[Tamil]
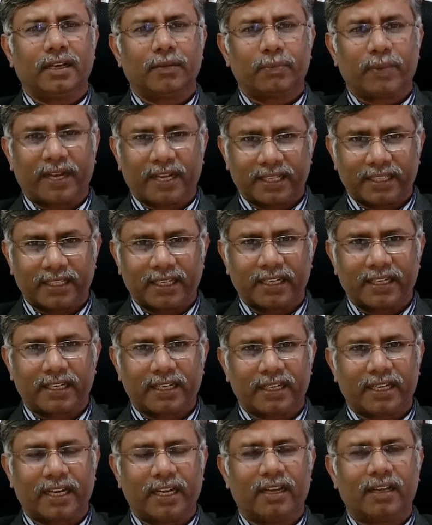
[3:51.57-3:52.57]
பக்கத்தில்
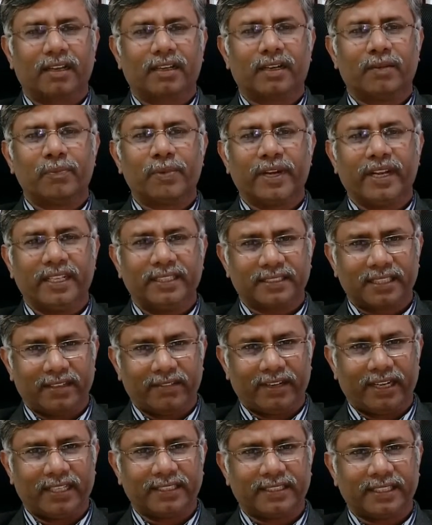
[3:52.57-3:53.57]
இருக்கிற க
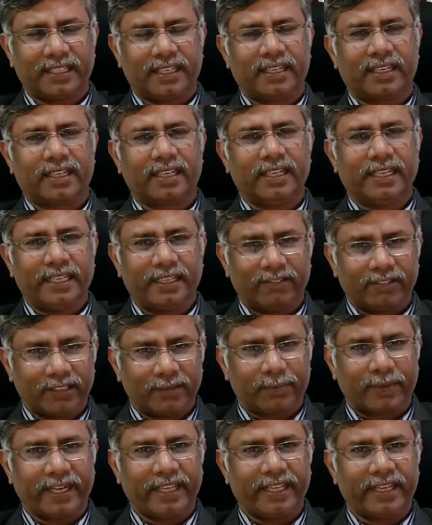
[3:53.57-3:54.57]
கம்பெனிஸில் வேலை செய்கிறாங்க இங்கே
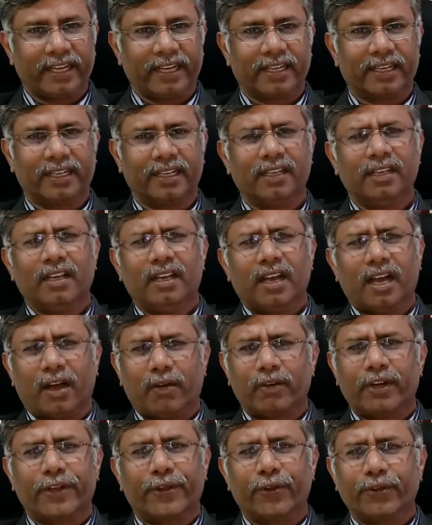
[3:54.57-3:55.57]
வந்து படிக்கிறாங்க
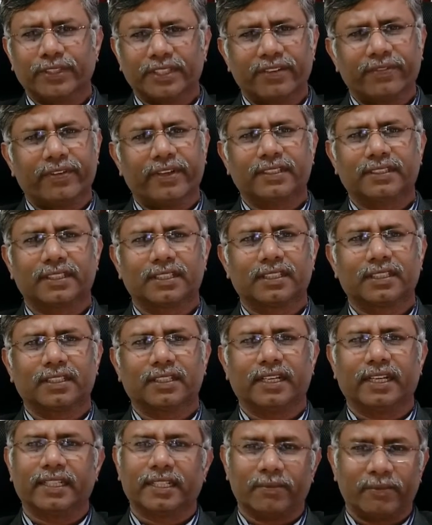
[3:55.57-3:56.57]
அவங்க டியூஷன் ஃபீஸுக்கு
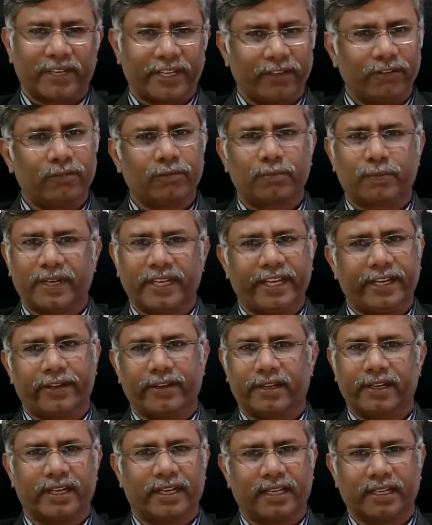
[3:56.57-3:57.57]
ஏற்ற மாதிரியும்
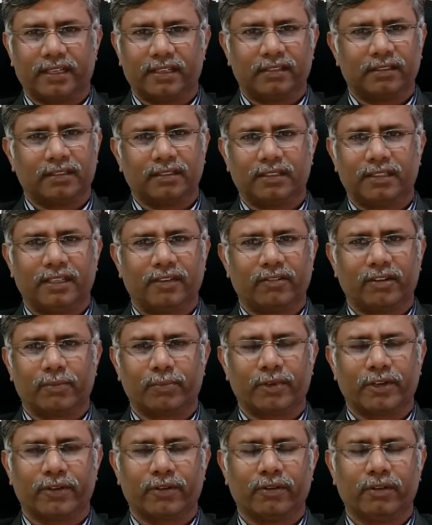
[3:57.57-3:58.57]
பண்ணிகிட்ருக்குறாங்க
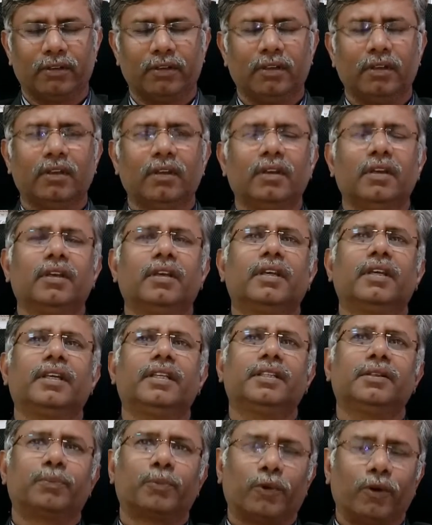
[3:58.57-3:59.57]
டெவலப் பண்ணுறோம்
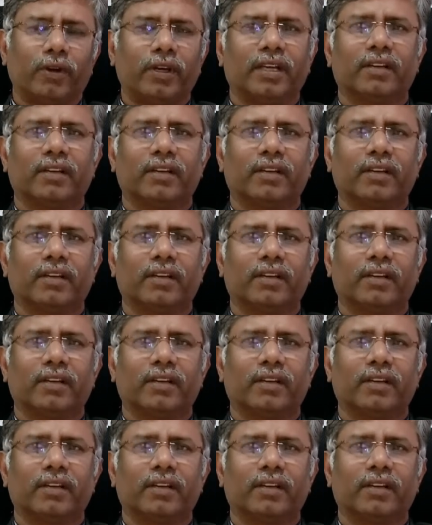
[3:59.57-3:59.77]
இது போக